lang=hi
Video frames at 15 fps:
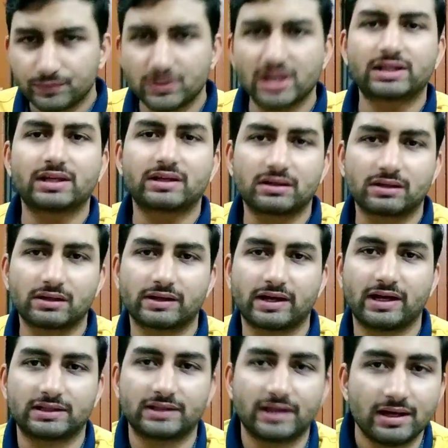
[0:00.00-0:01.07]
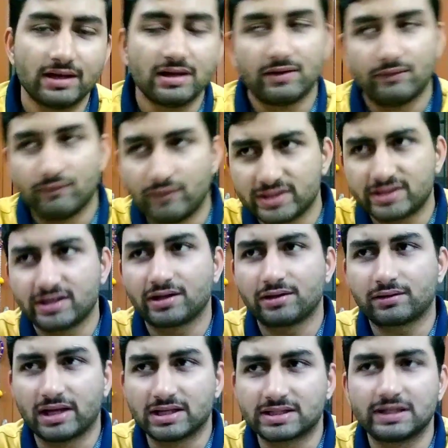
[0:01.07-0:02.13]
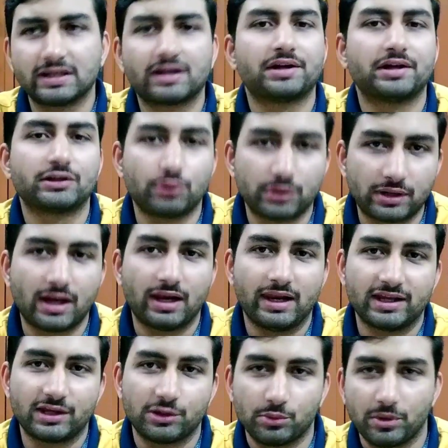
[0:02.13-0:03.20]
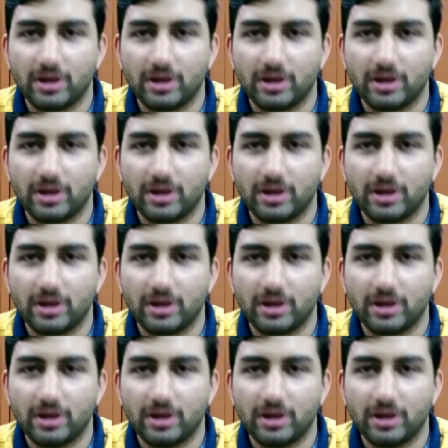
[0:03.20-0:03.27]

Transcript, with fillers: देखते क्या निकल के आता है वैसे अगर कैंसिल ही करना तो निकालना क्यों